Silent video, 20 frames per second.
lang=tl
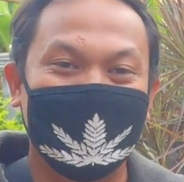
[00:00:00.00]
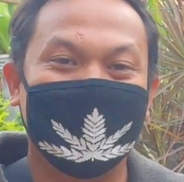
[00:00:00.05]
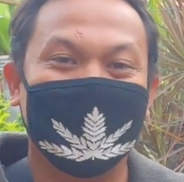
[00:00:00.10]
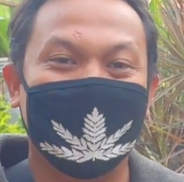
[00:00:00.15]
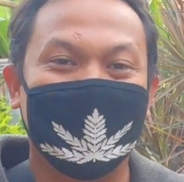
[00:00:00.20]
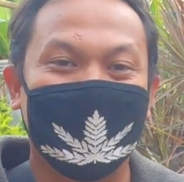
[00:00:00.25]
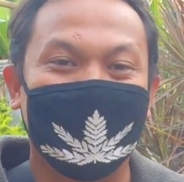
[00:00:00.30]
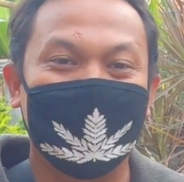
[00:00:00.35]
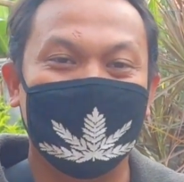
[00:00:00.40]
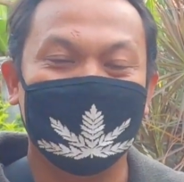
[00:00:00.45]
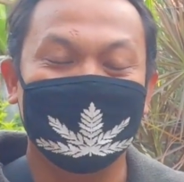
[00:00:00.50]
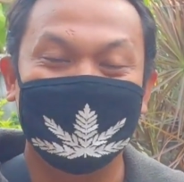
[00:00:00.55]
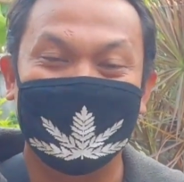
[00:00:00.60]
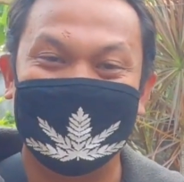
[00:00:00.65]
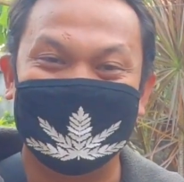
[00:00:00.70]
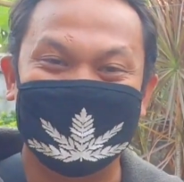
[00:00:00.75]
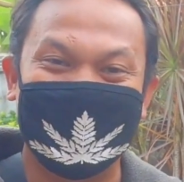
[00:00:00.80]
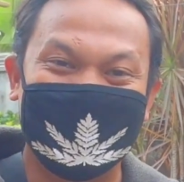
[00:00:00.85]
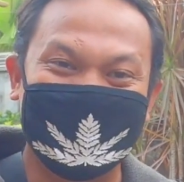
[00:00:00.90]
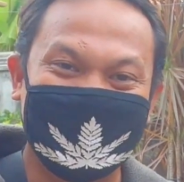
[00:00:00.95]
pinagkakaloob
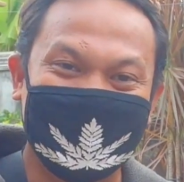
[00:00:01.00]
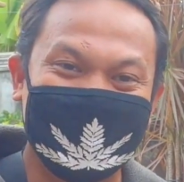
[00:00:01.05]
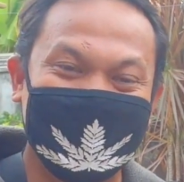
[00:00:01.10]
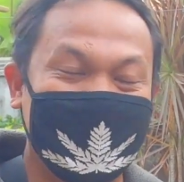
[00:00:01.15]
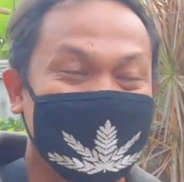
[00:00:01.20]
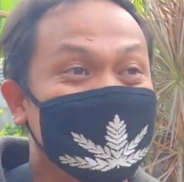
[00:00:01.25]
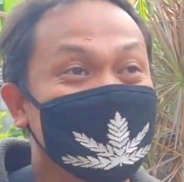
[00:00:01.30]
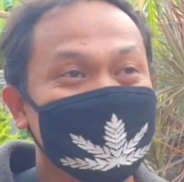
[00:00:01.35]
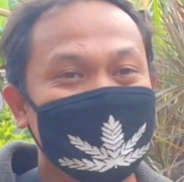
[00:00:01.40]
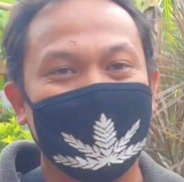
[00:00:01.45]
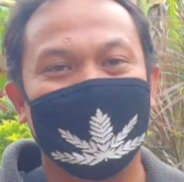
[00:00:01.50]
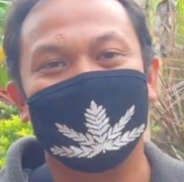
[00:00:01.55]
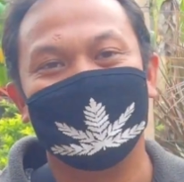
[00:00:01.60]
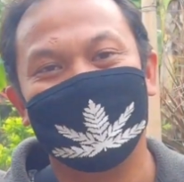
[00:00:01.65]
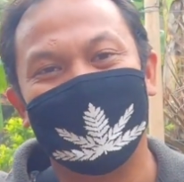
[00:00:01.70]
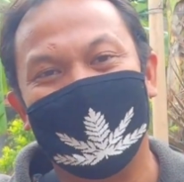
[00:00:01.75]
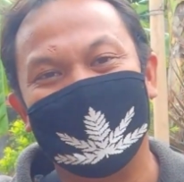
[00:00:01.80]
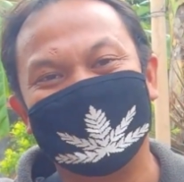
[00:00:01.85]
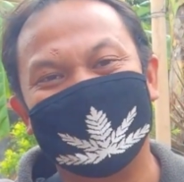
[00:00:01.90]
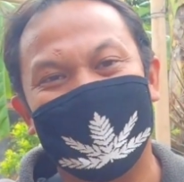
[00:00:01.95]
nila sa atin na yun nga,
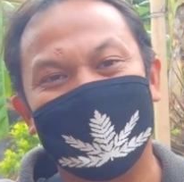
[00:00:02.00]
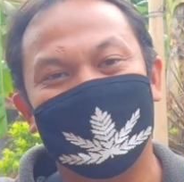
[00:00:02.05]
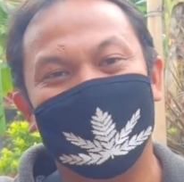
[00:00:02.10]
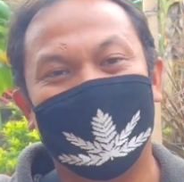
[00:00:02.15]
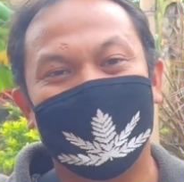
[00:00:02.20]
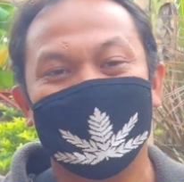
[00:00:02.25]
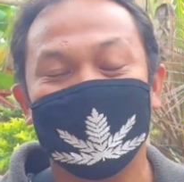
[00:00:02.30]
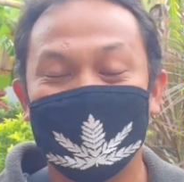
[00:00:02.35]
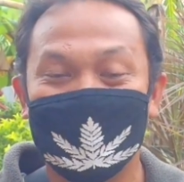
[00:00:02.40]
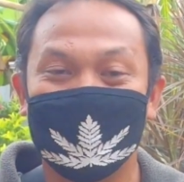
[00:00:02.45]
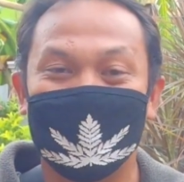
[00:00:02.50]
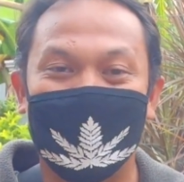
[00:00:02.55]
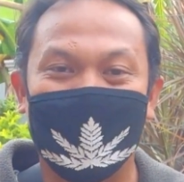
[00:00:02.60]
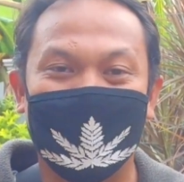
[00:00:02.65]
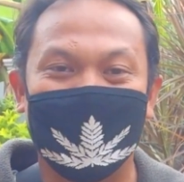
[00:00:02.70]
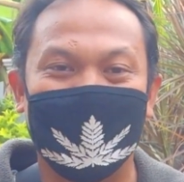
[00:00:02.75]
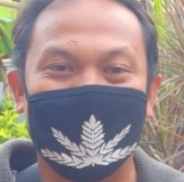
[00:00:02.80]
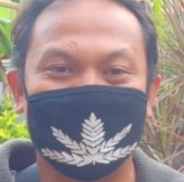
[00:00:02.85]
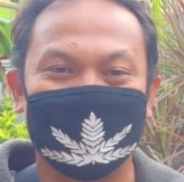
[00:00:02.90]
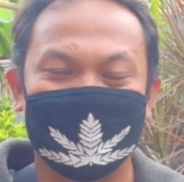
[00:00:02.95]
makasama kayo
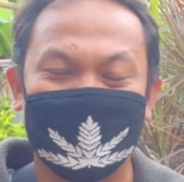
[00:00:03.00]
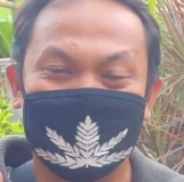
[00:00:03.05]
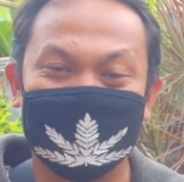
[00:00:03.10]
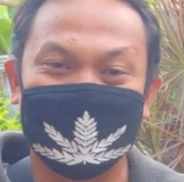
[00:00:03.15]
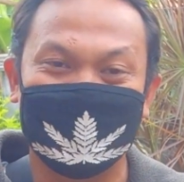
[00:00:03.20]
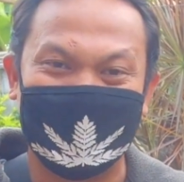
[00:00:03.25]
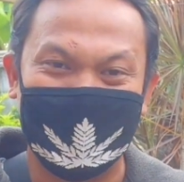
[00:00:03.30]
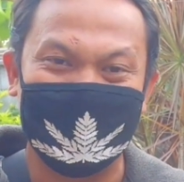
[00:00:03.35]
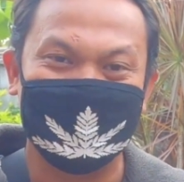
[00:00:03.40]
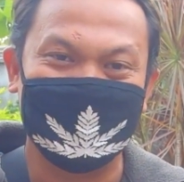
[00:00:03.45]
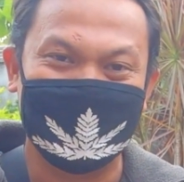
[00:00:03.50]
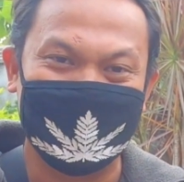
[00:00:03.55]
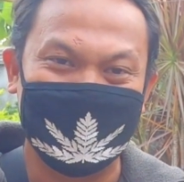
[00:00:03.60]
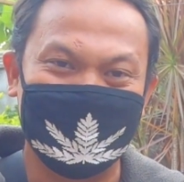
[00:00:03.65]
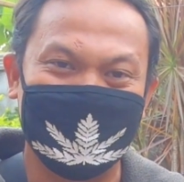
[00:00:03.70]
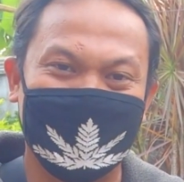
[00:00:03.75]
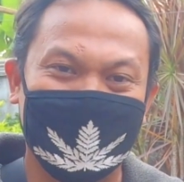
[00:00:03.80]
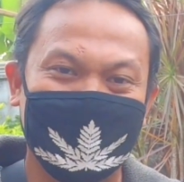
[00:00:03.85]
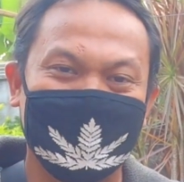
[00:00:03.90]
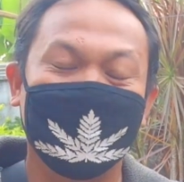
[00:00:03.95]
ang subscriber ng
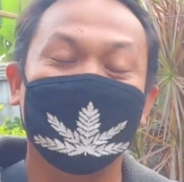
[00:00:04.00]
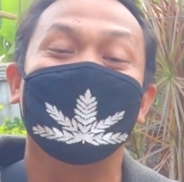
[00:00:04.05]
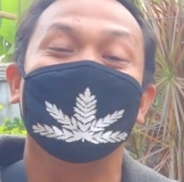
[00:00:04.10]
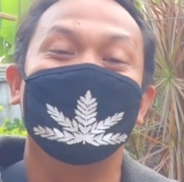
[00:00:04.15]
mga